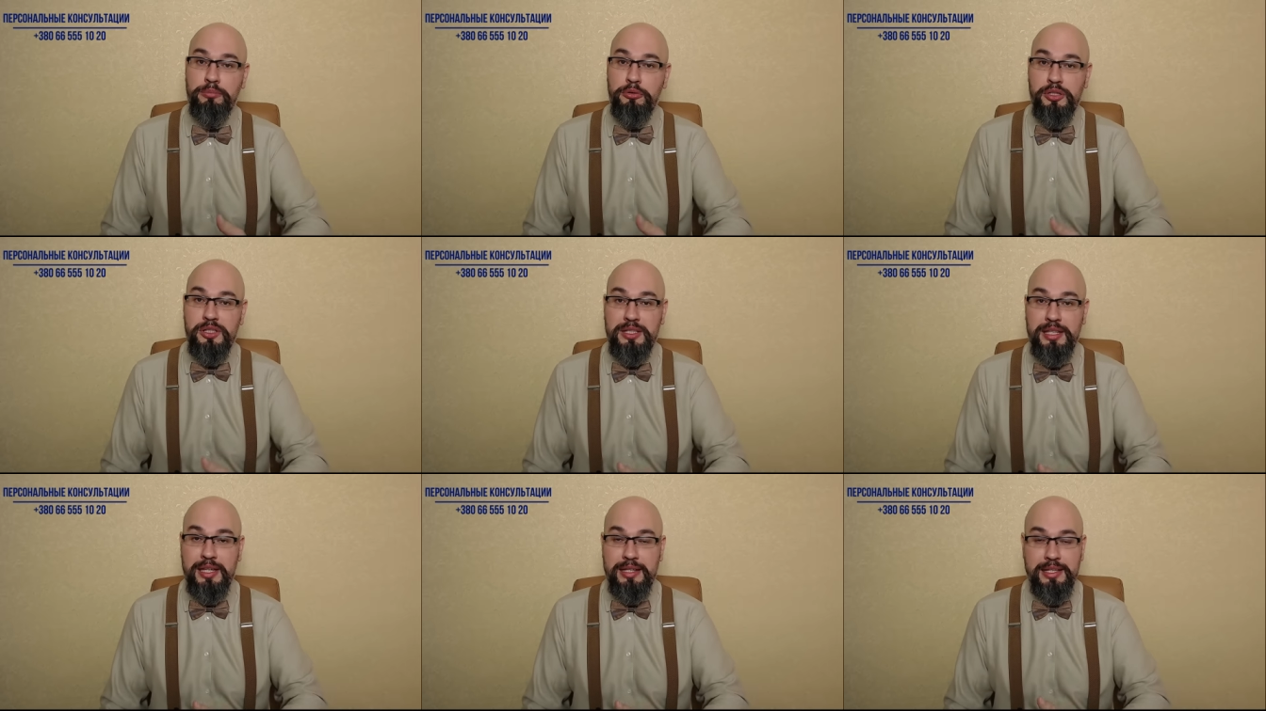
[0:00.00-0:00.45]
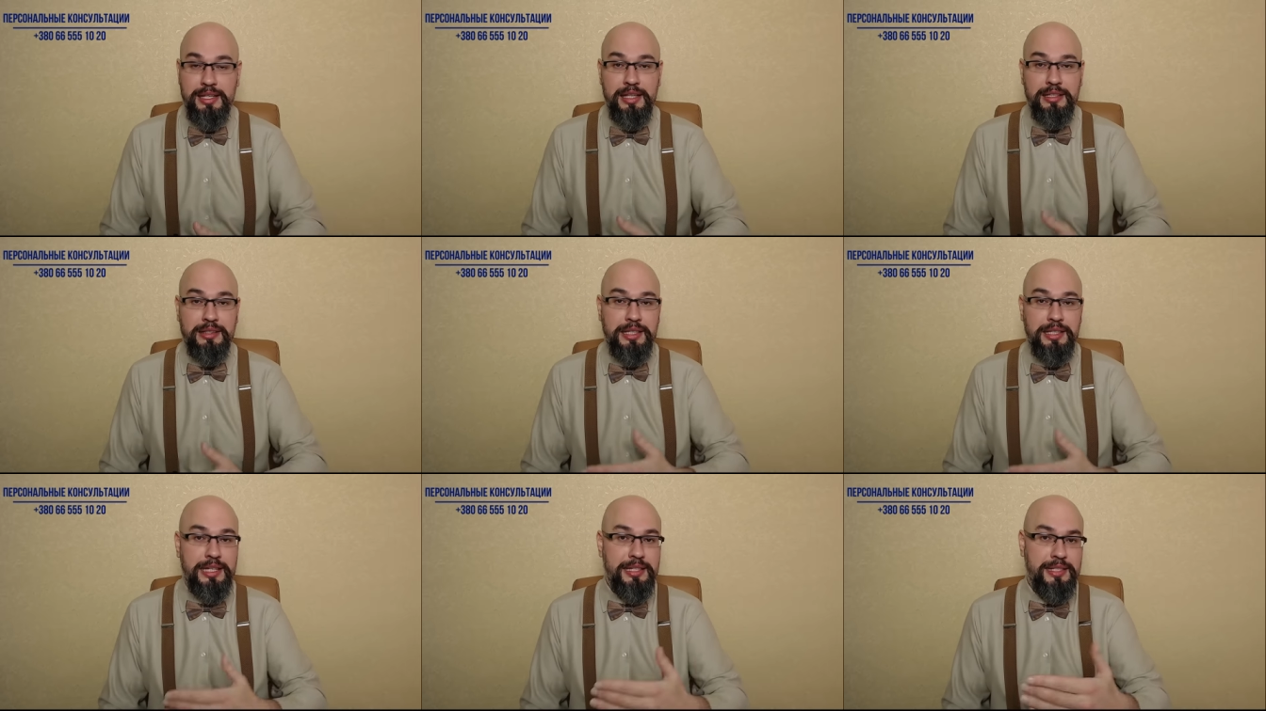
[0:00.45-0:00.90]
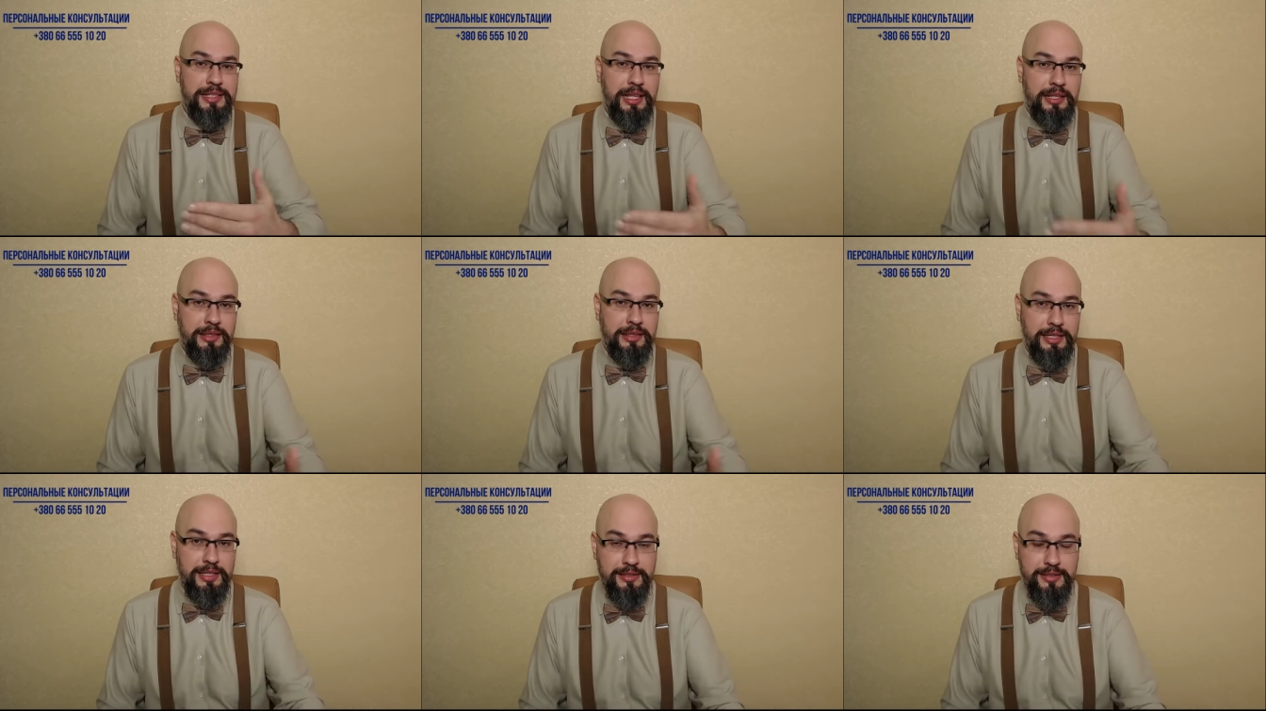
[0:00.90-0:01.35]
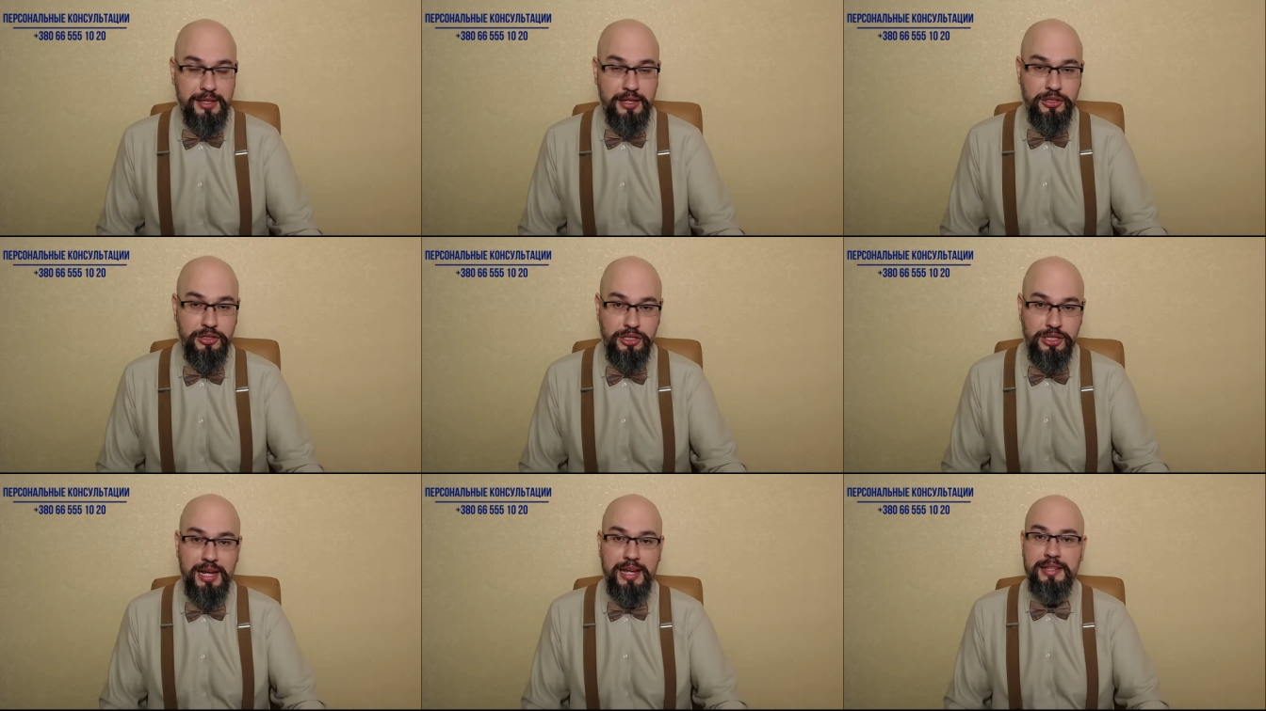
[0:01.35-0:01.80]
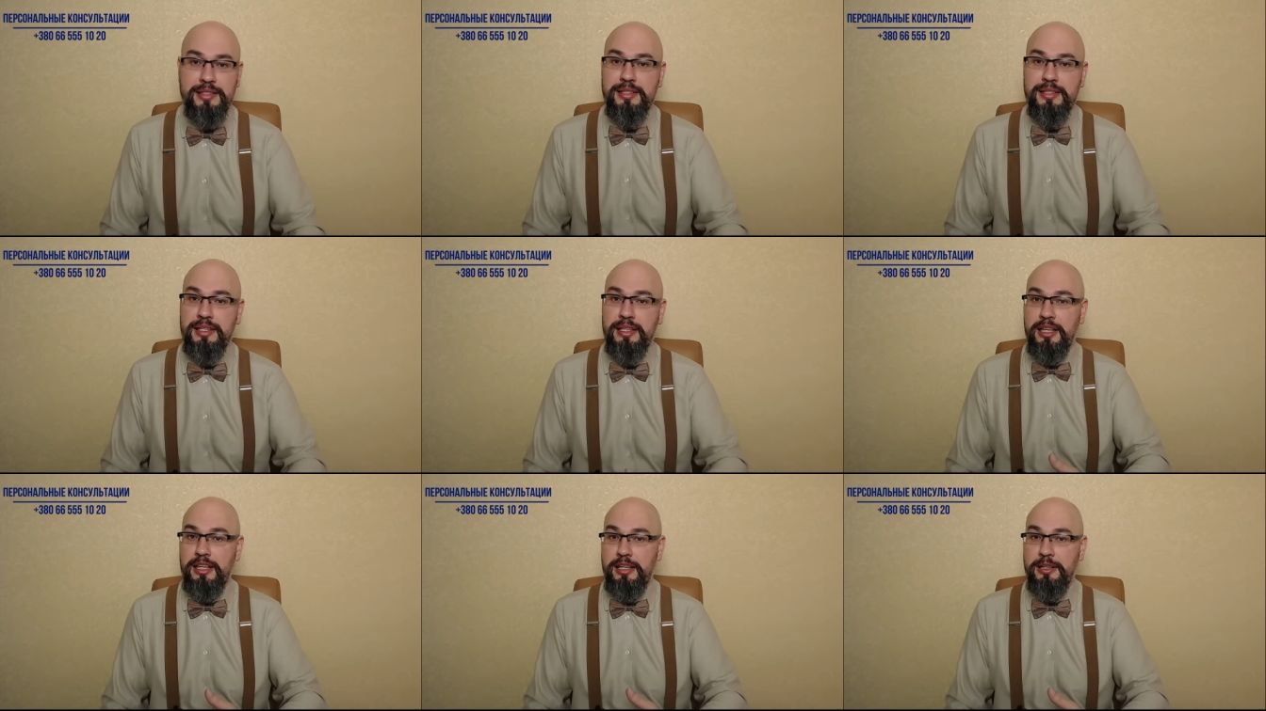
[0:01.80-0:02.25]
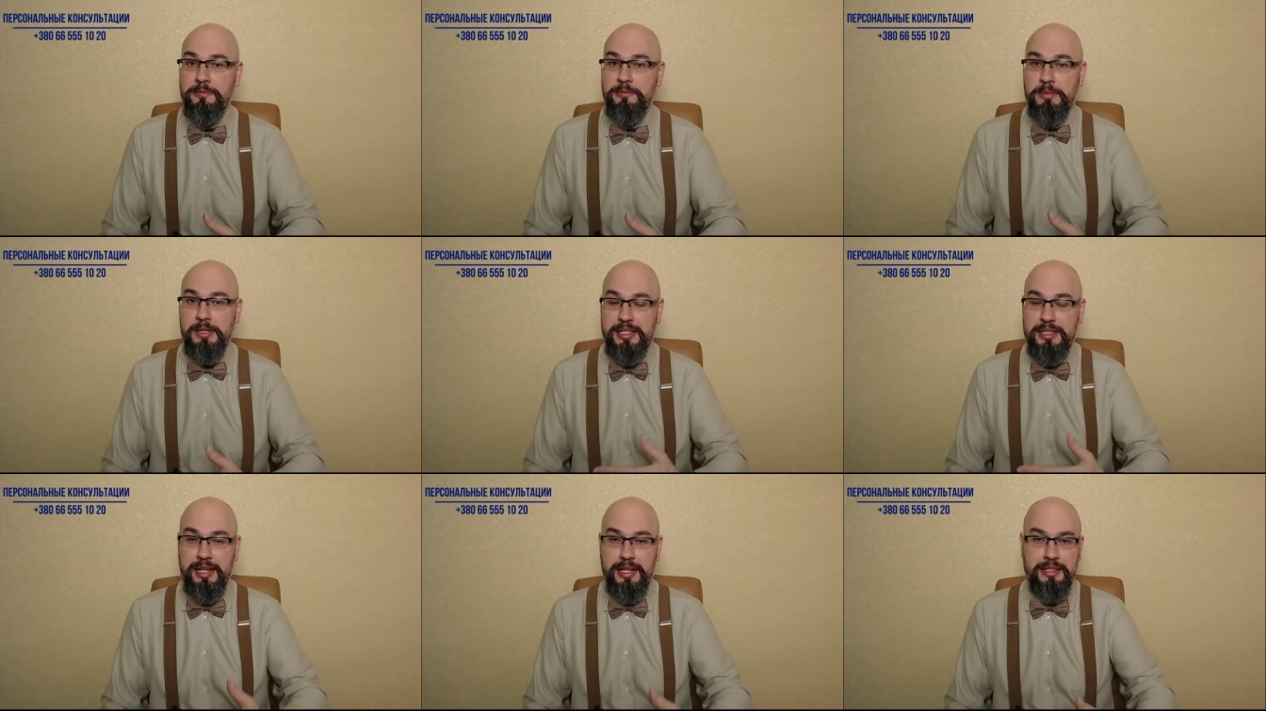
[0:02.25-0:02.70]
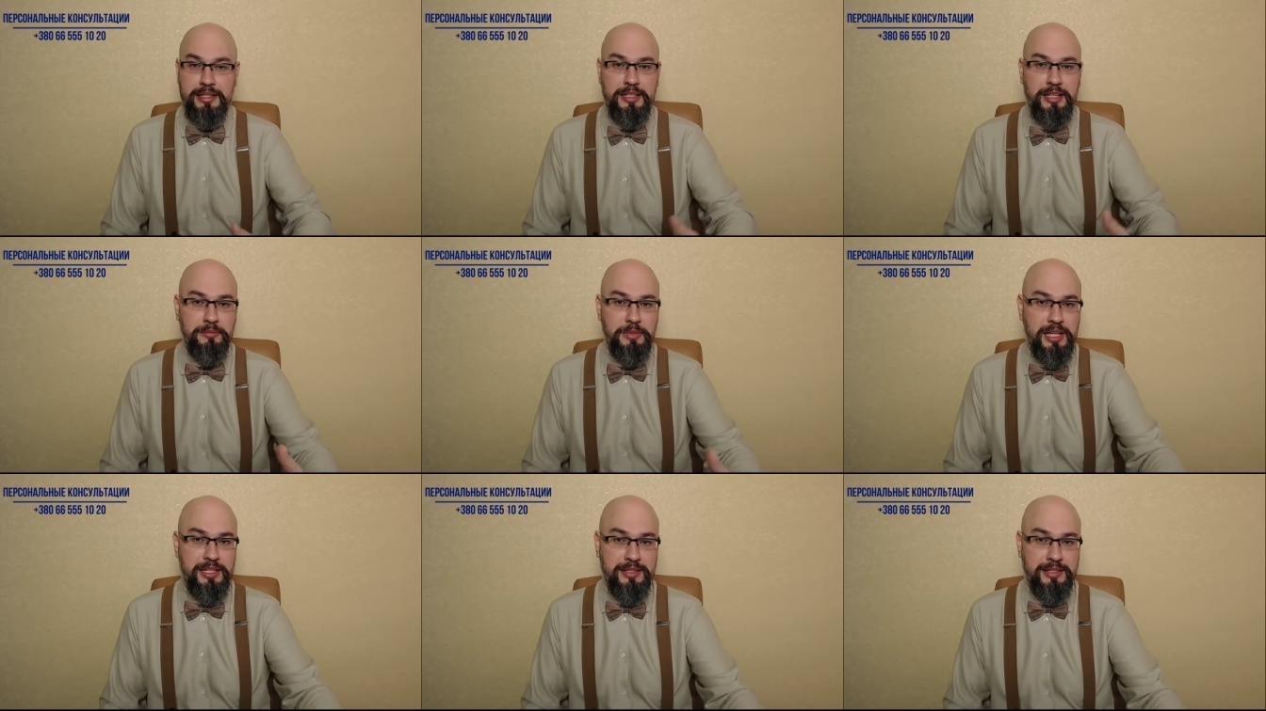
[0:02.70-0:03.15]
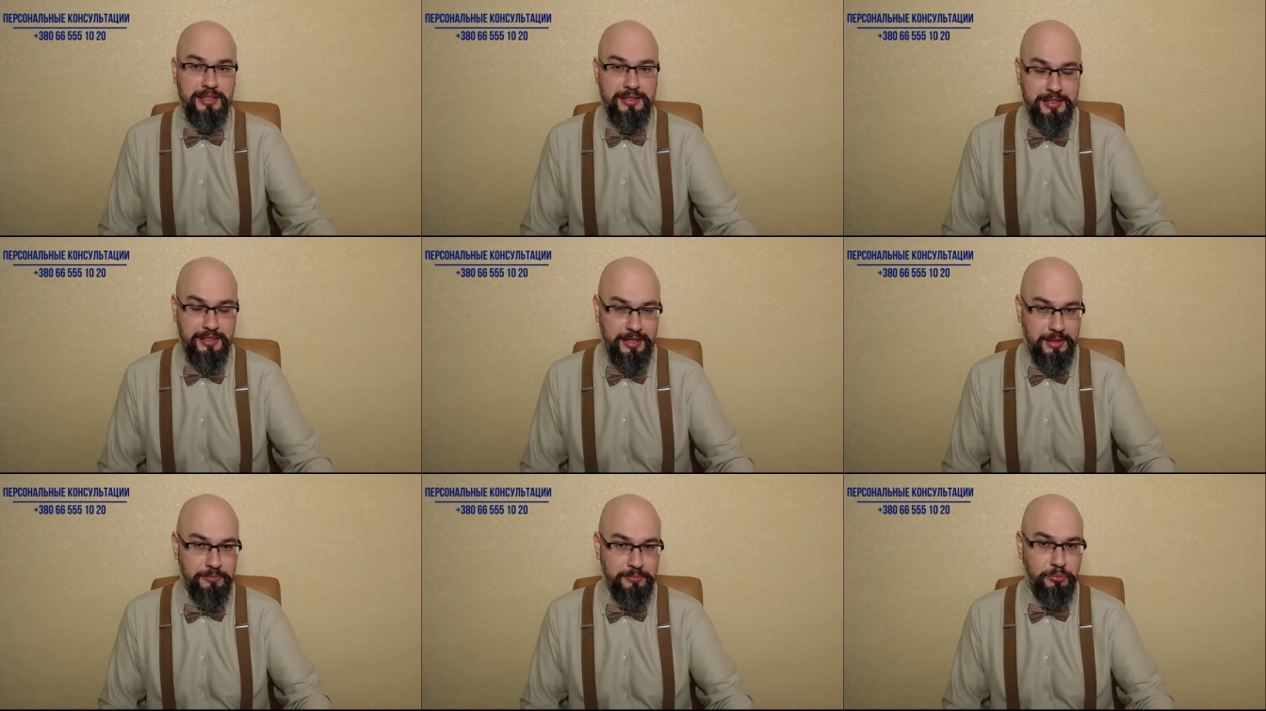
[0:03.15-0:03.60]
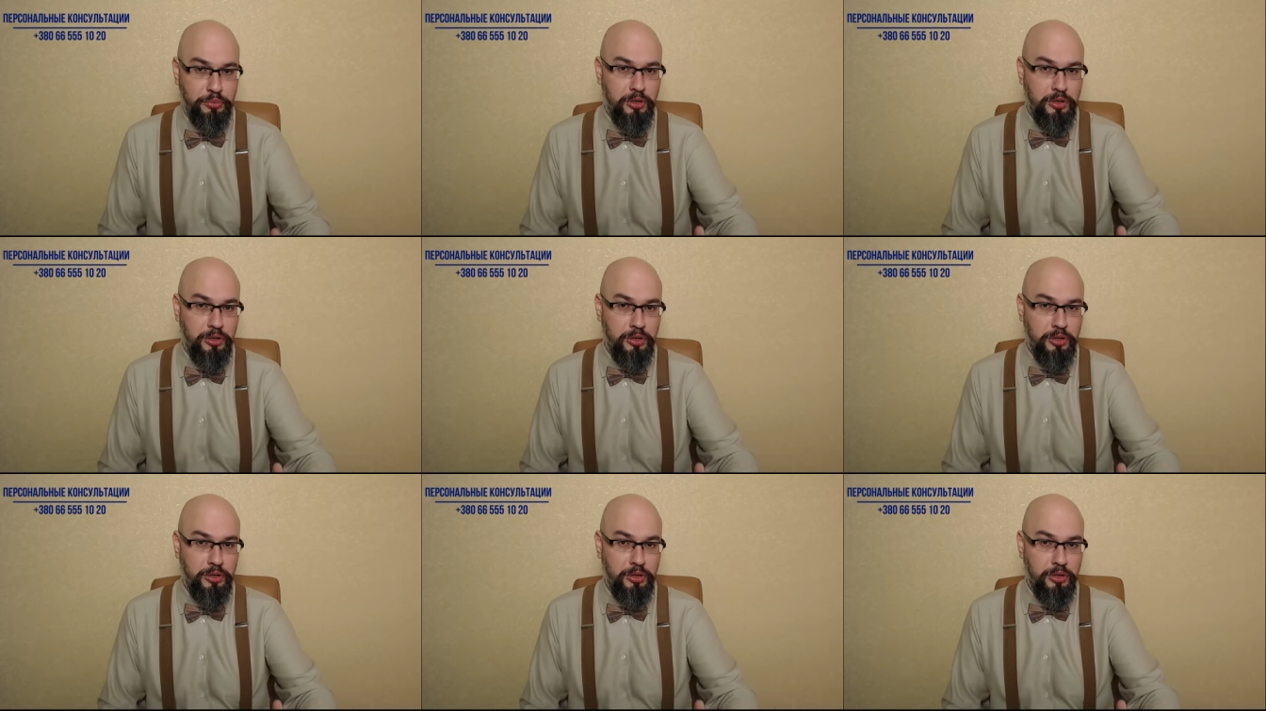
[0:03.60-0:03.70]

по статье 336 и последние месяцы там